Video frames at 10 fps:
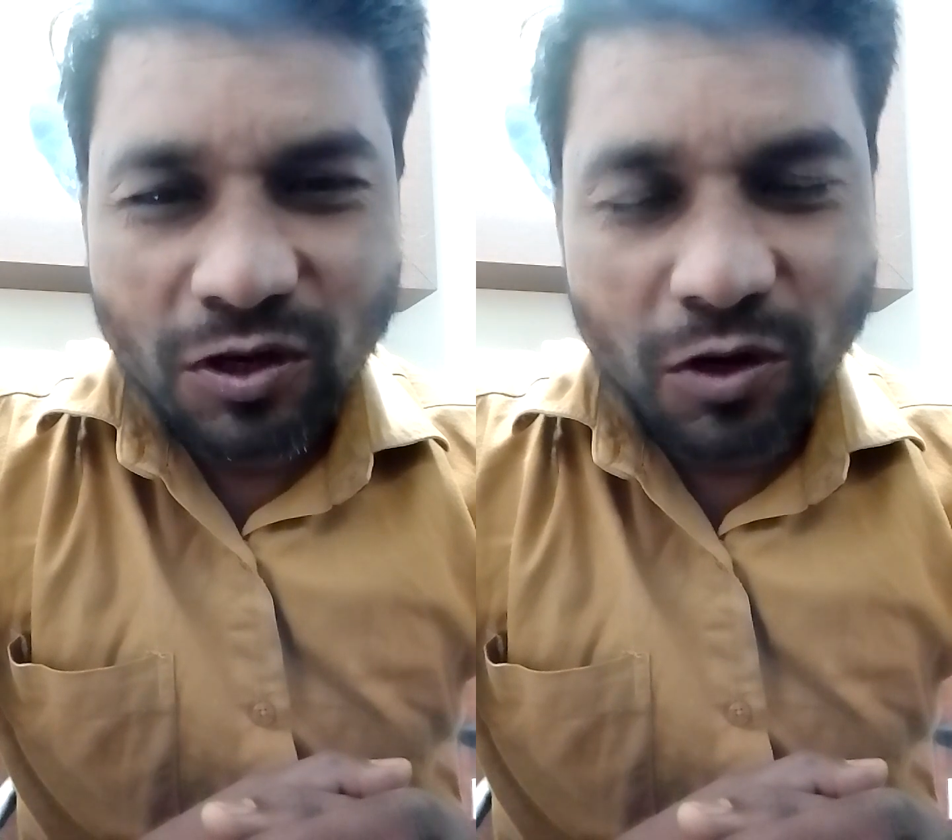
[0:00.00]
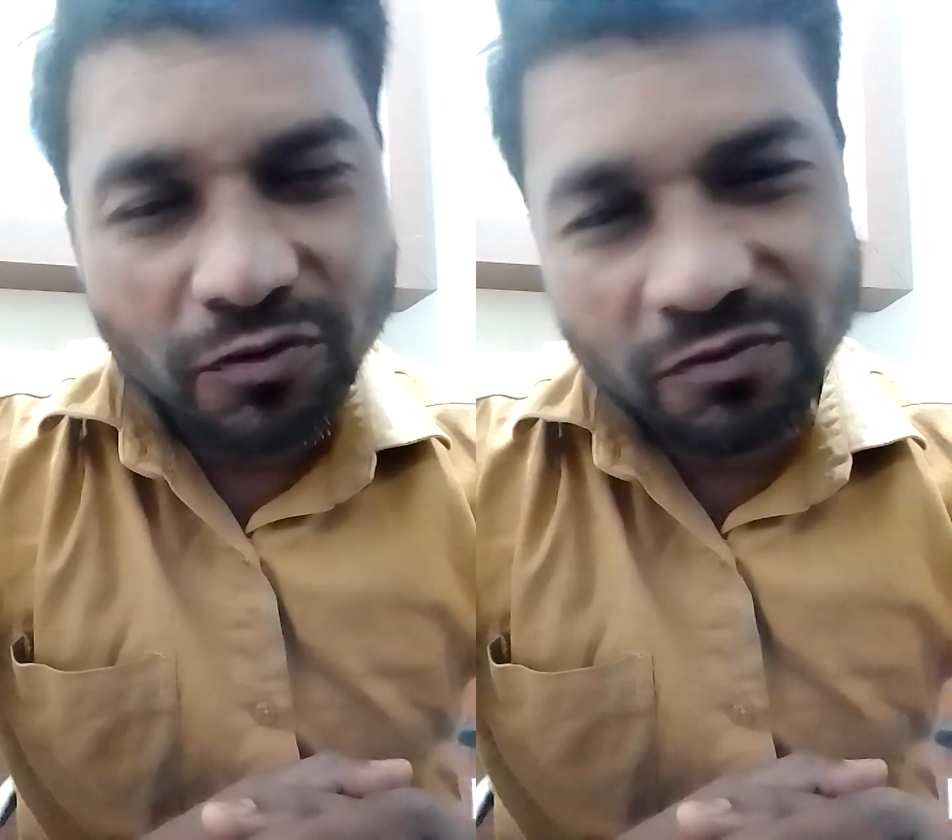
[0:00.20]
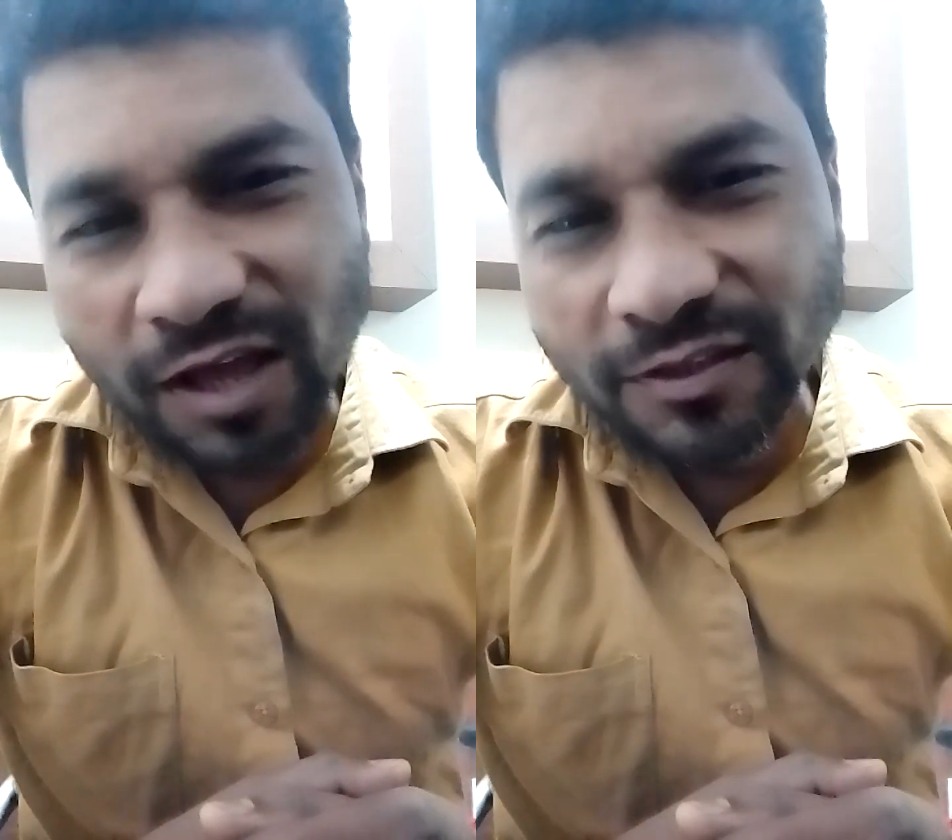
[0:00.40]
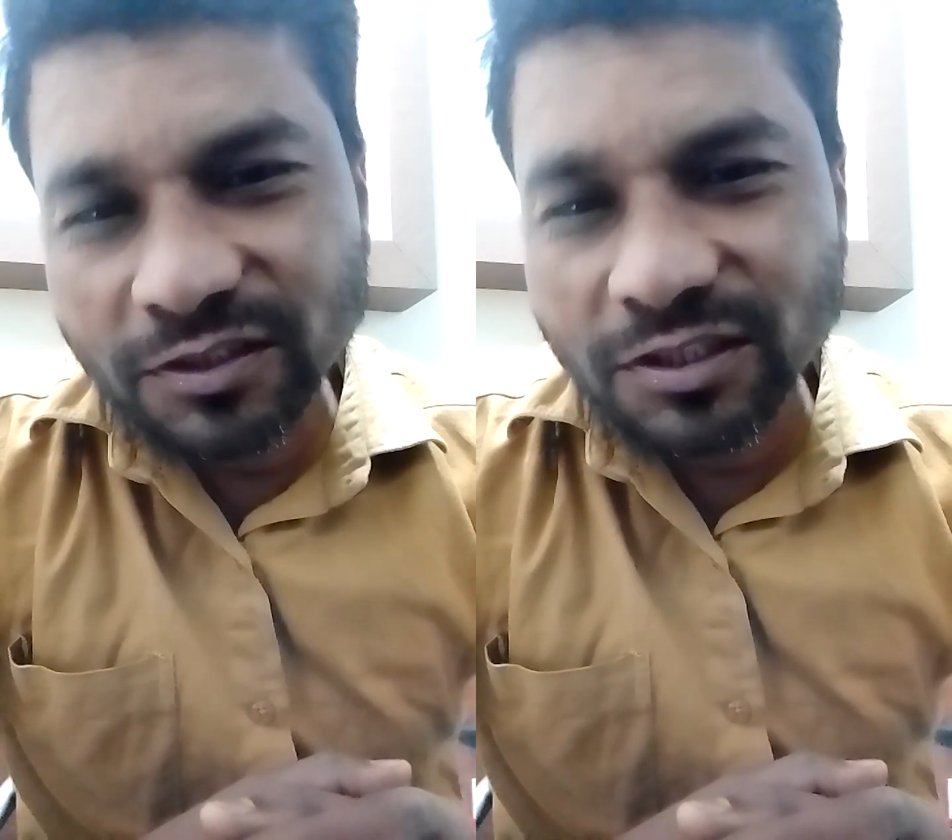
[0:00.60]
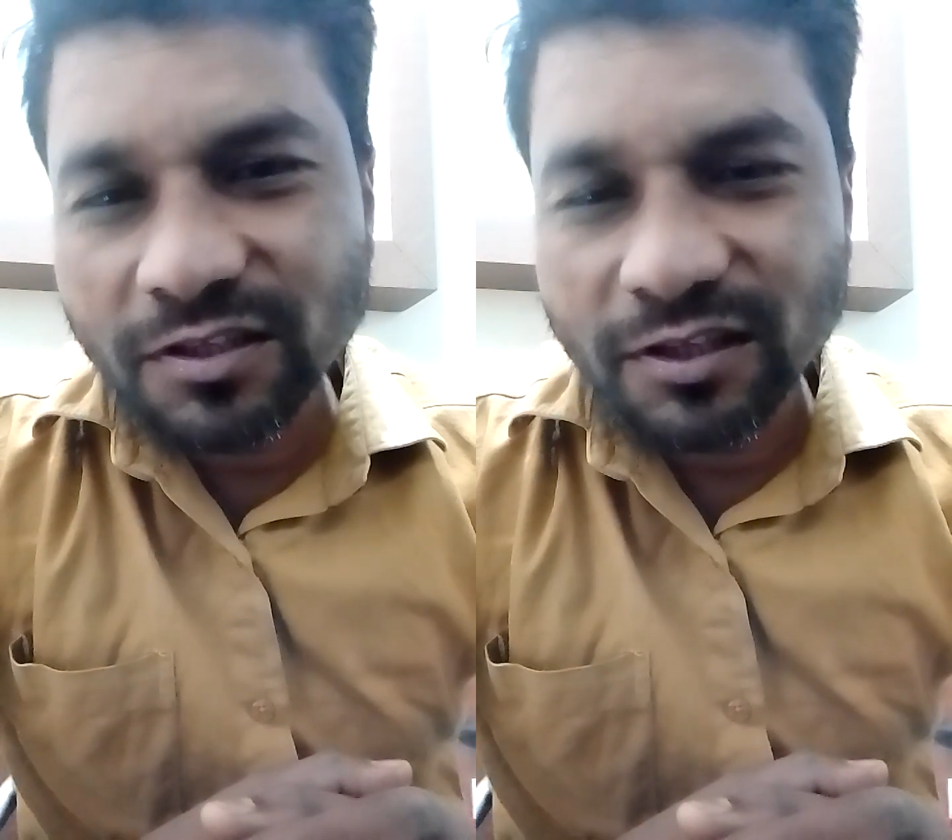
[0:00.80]
और
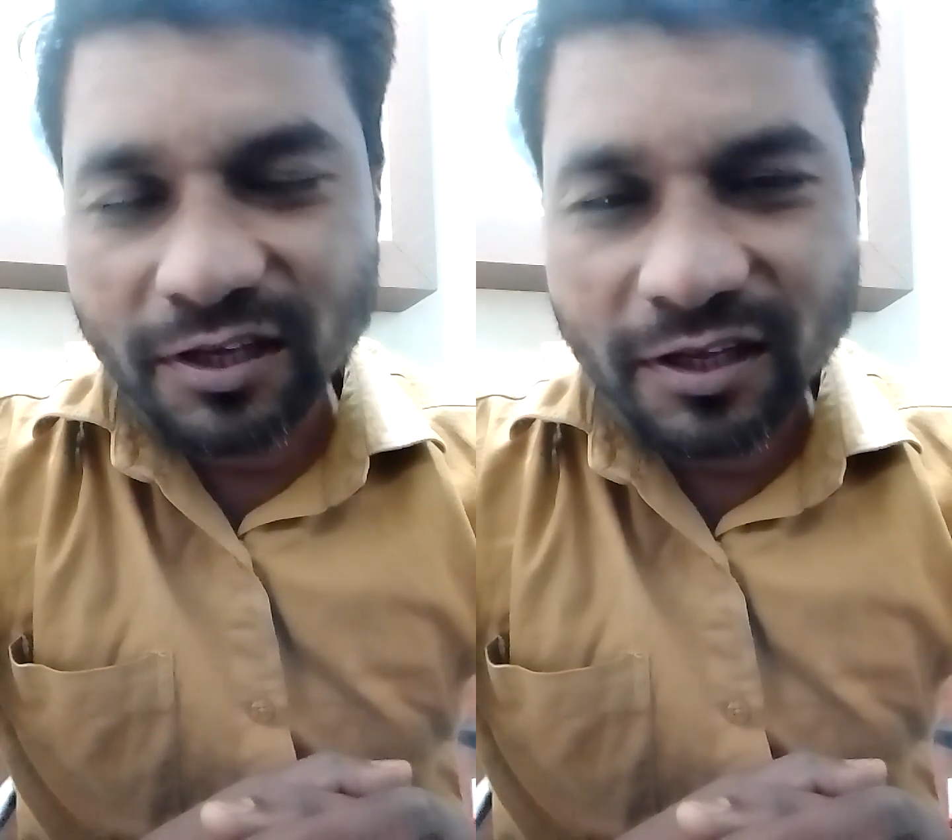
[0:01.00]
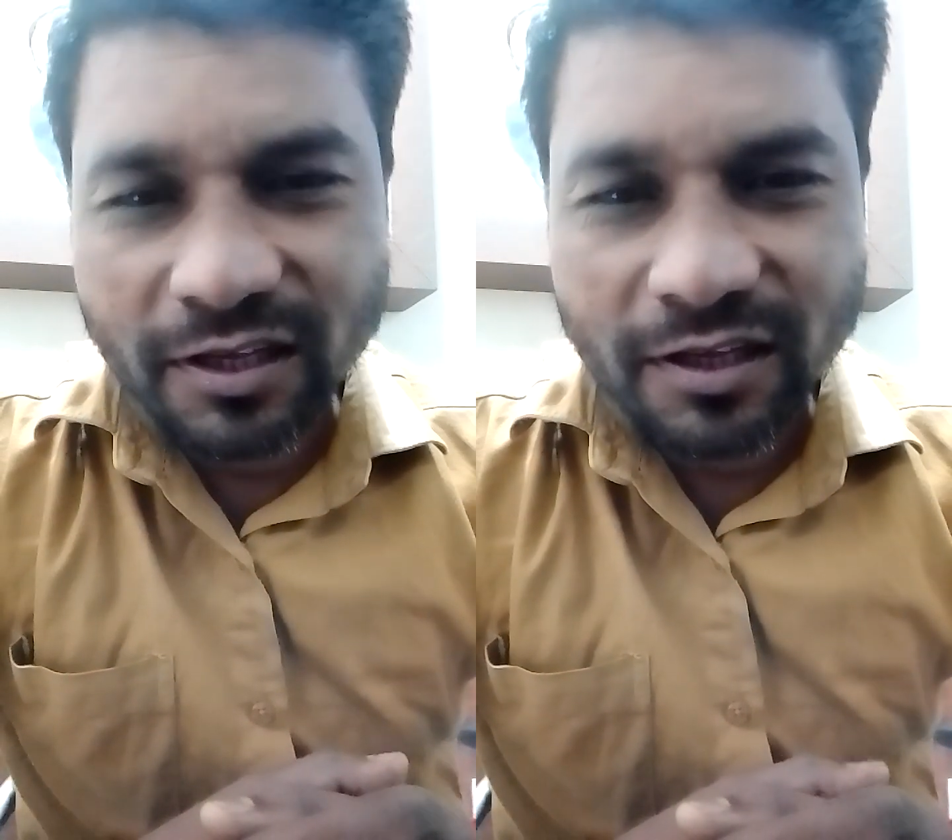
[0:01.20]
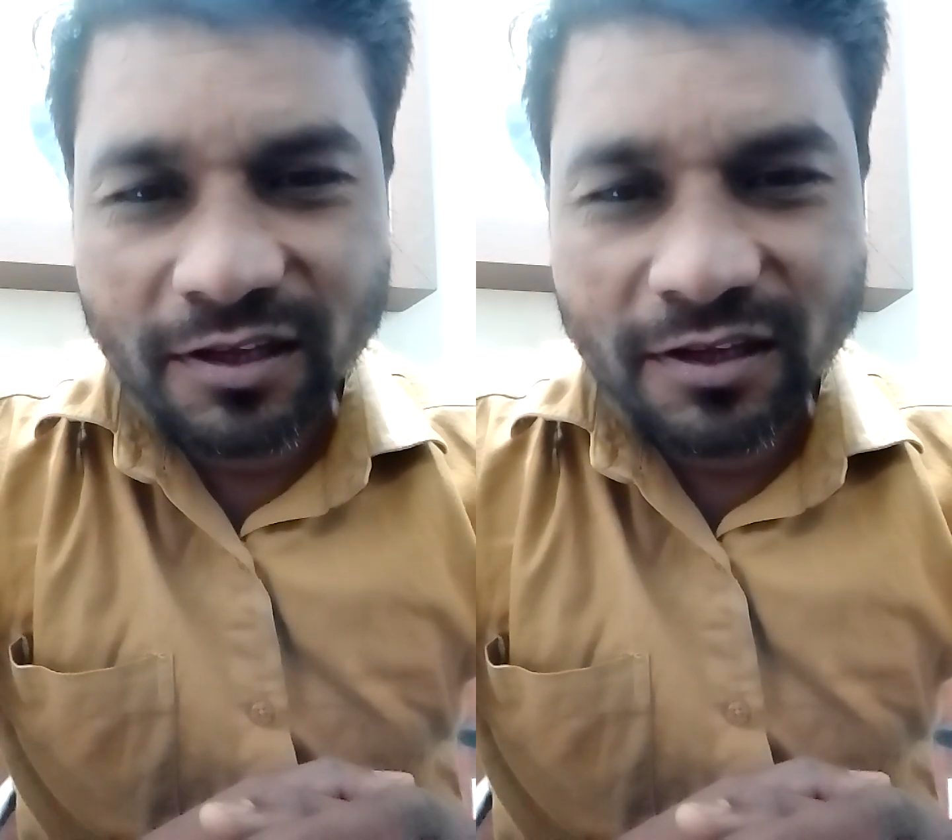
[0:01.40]
शांति से रहें